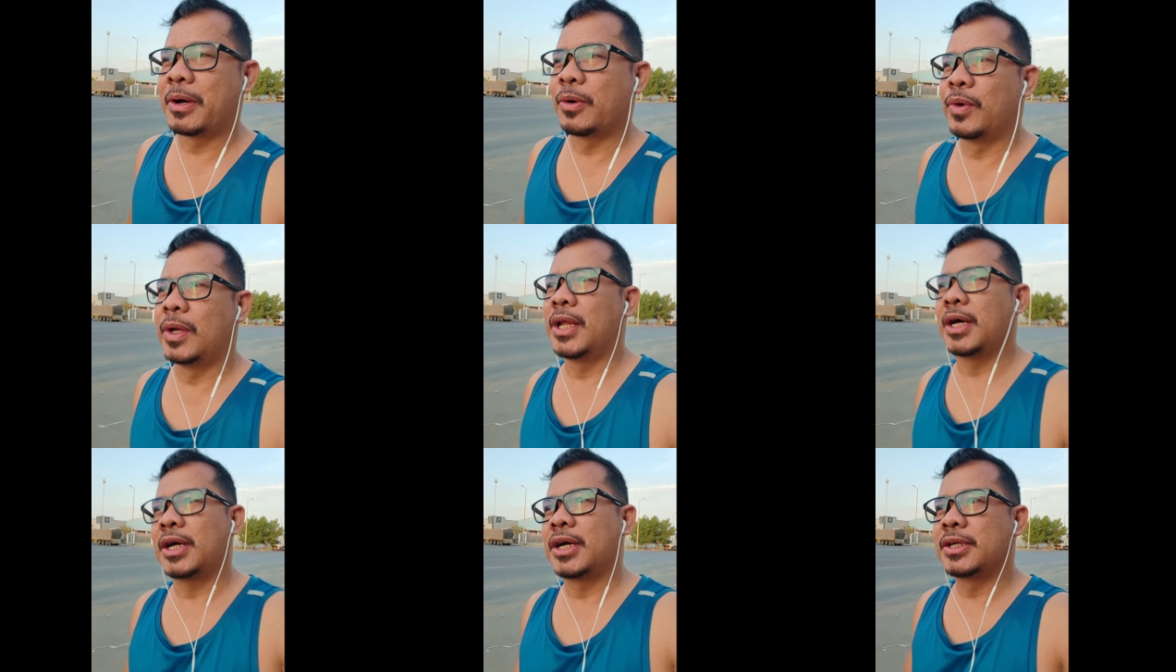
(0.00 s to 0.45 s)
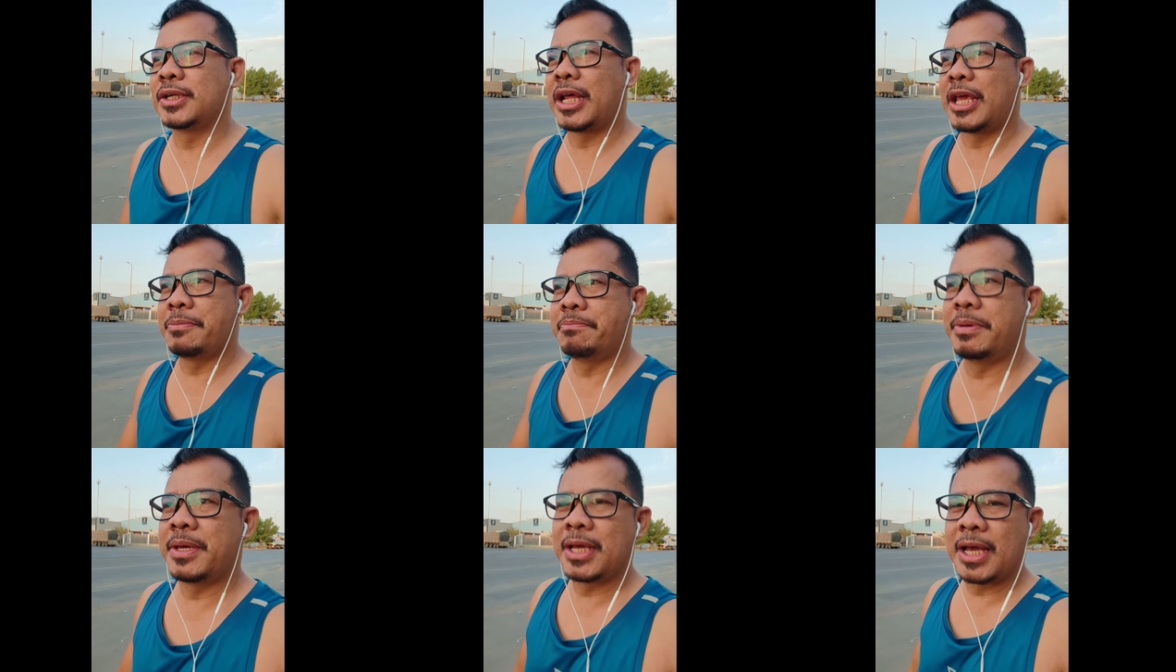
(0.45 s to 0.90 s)
kapag wala kang
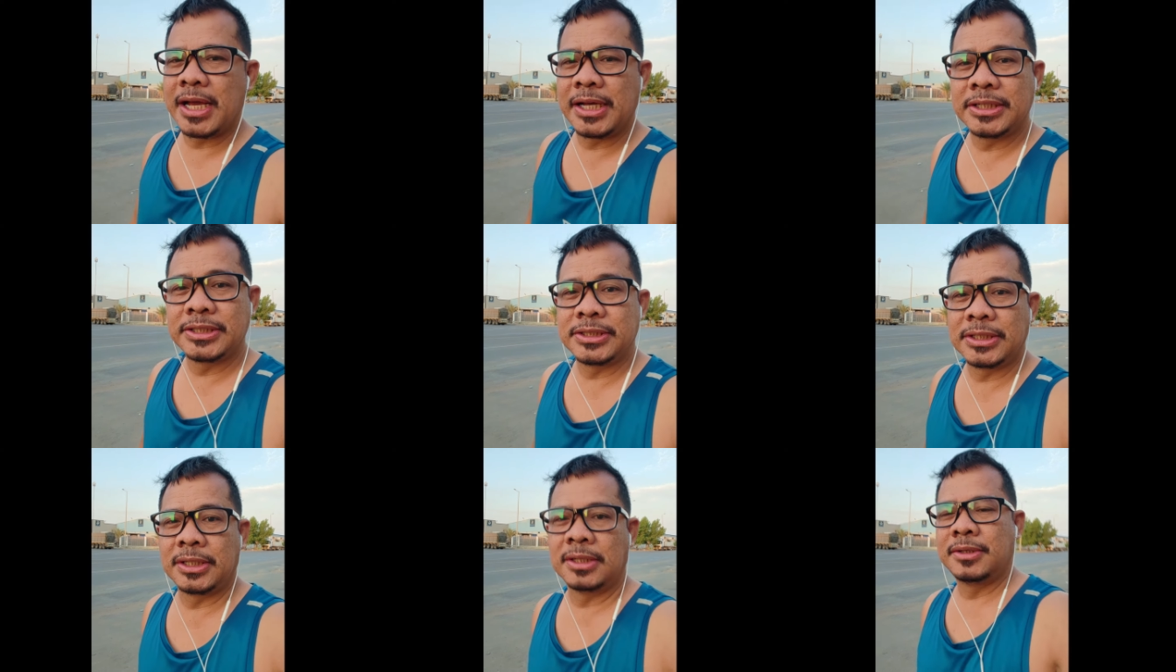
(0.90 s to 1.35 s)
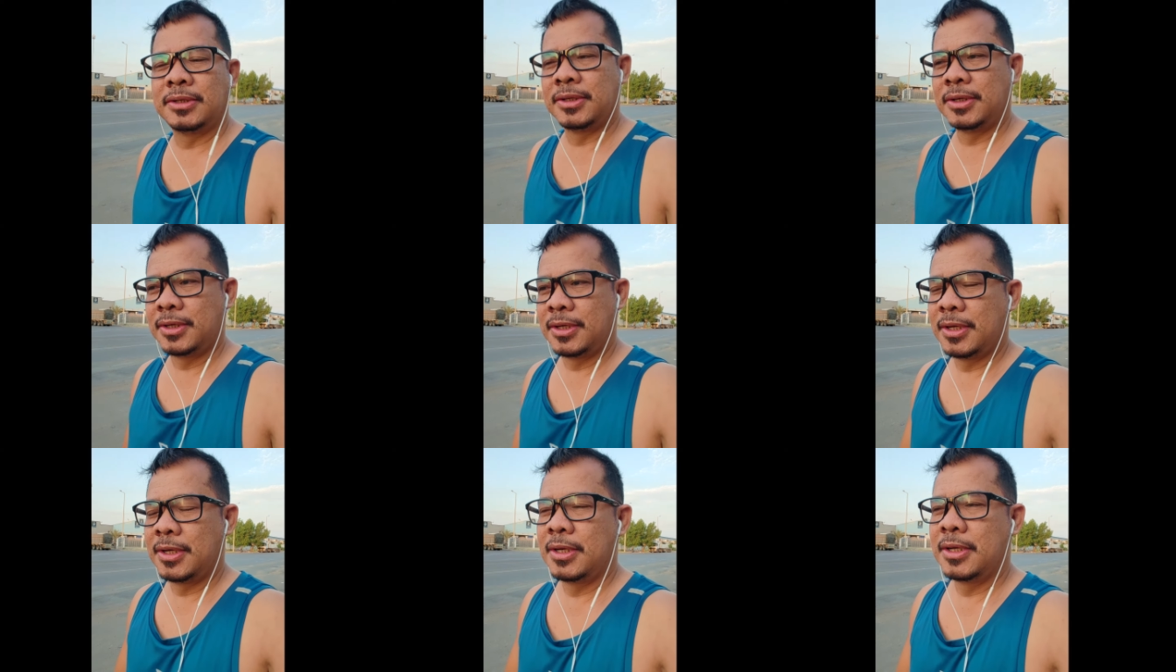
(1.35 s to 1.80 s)
naibigay.
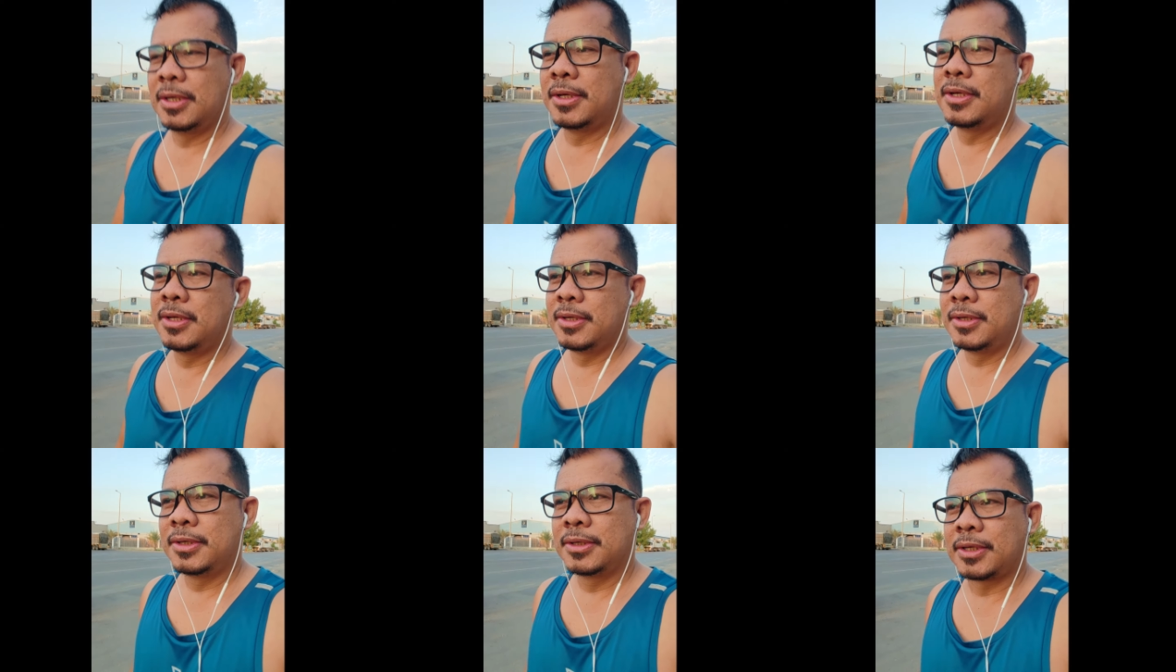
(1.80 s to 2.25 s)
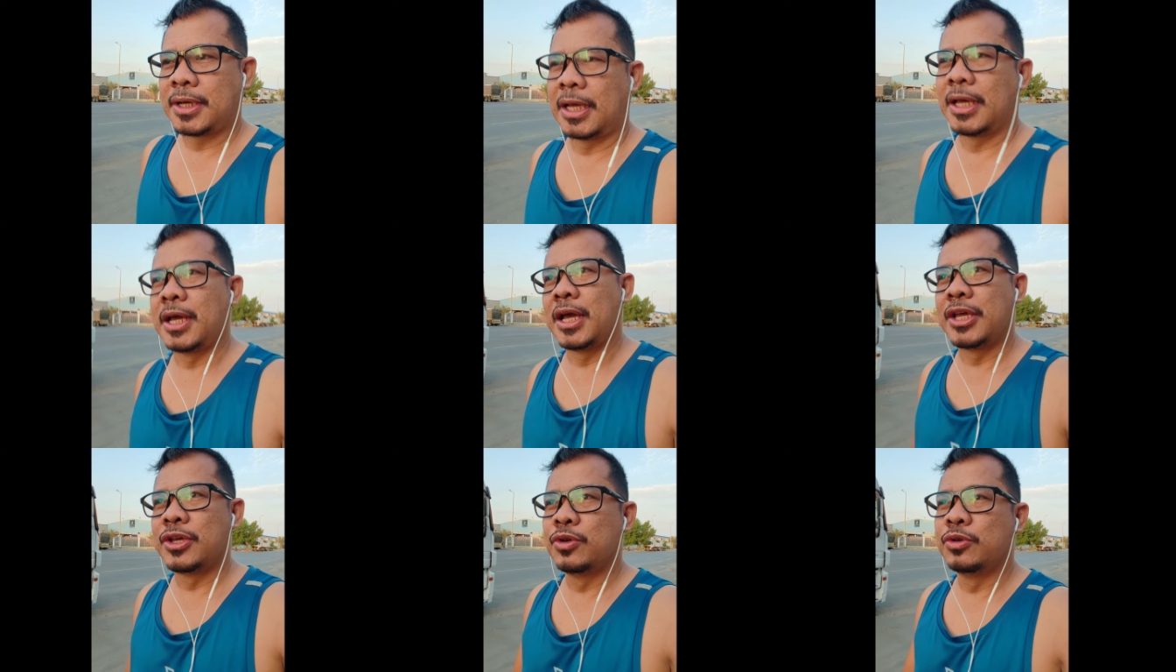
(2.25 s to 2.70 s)

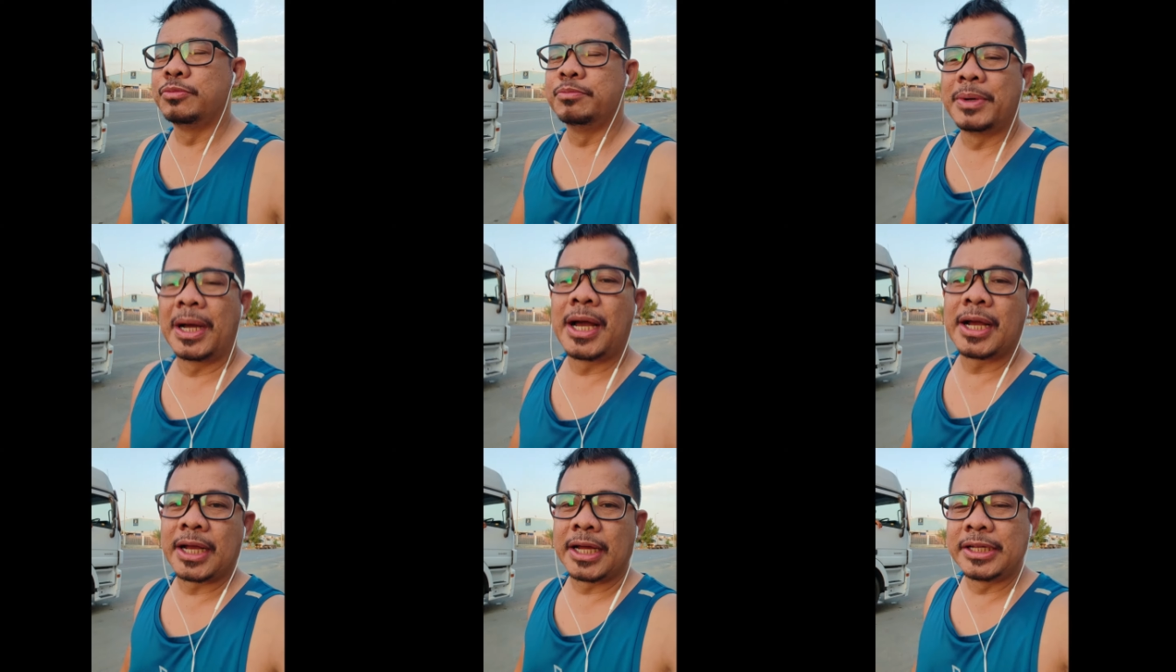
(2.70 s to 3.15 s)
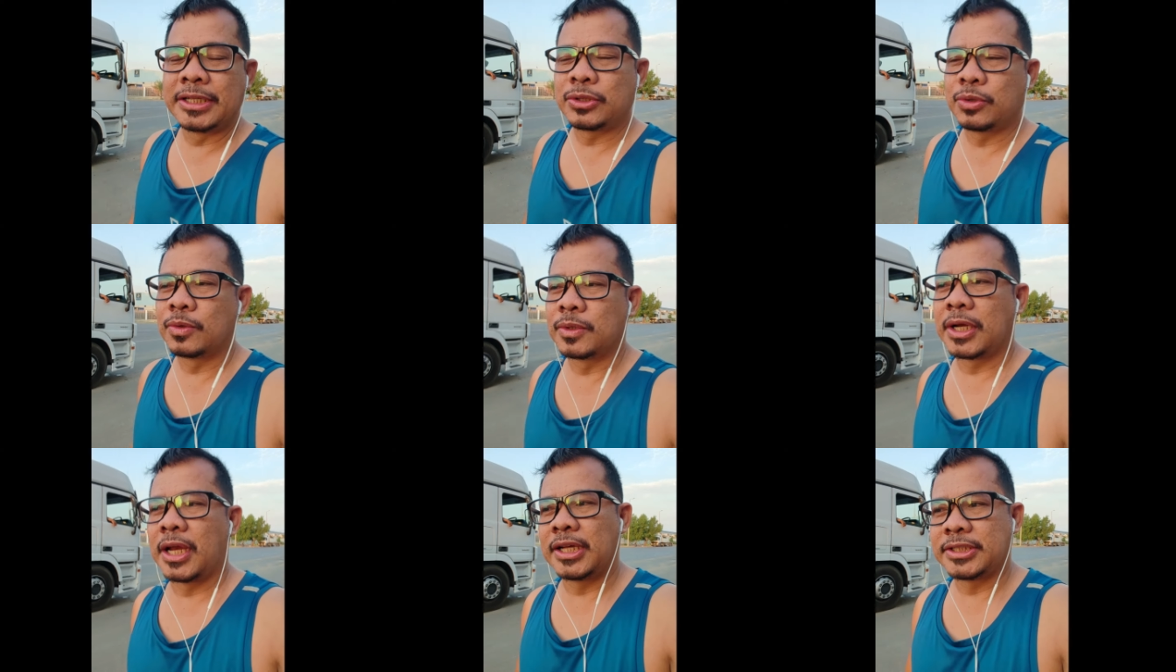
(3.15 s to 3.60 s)
Kaya yung mga
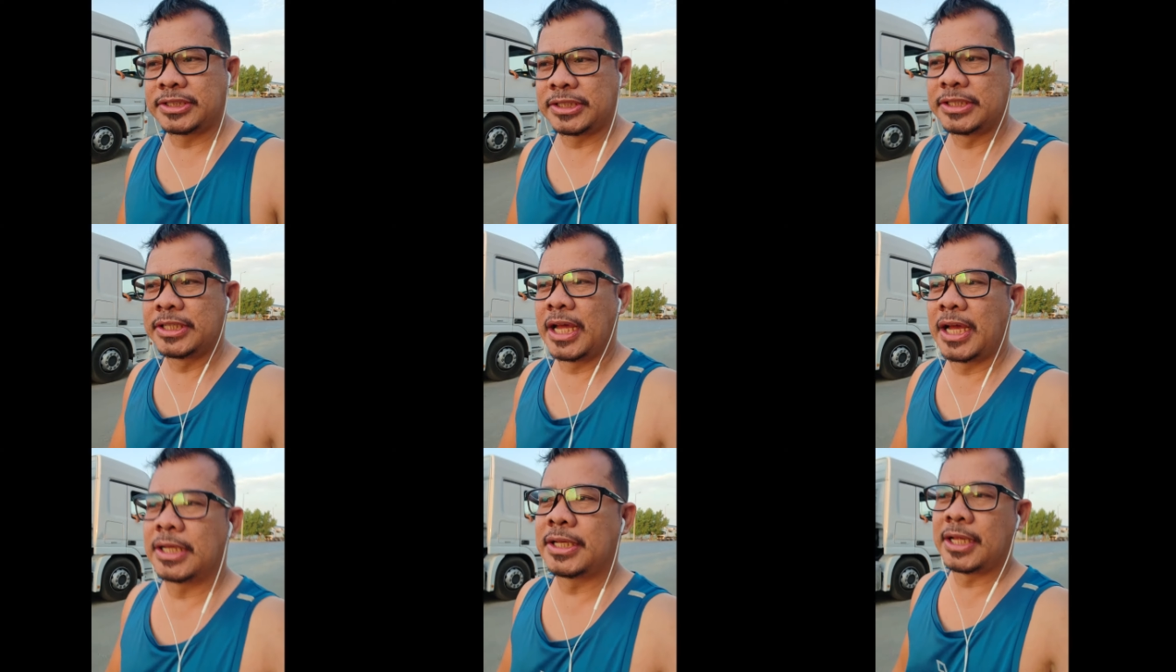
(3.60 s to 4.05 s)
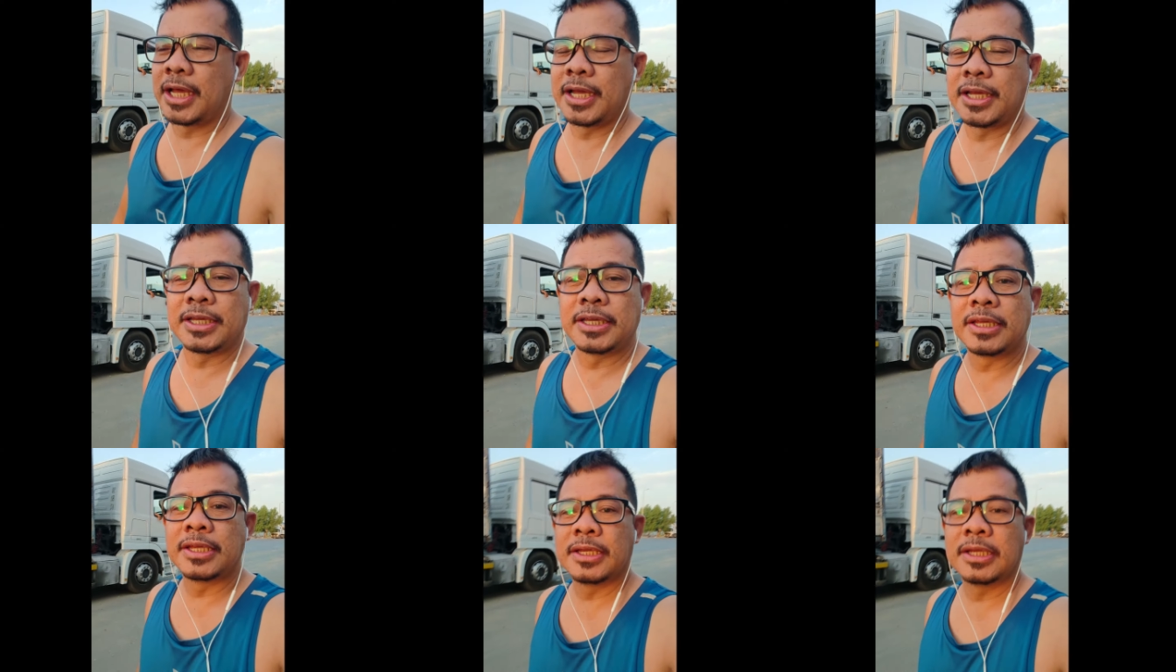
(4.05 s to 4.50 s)
ganitong klaseng
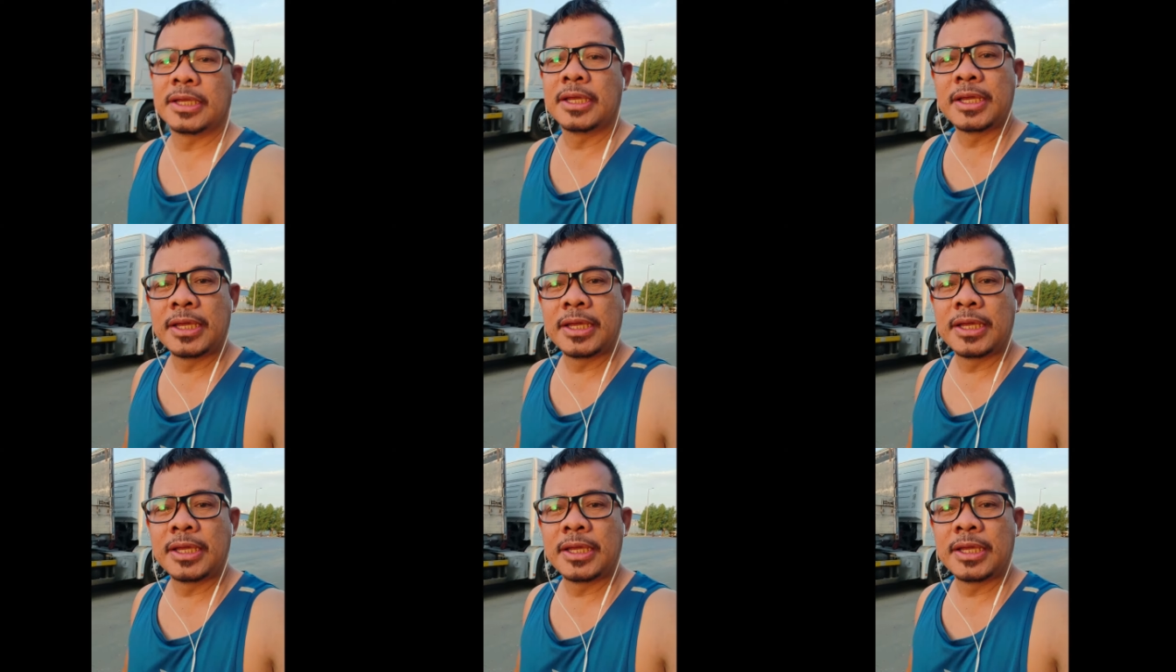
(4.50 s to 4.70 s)
nanay,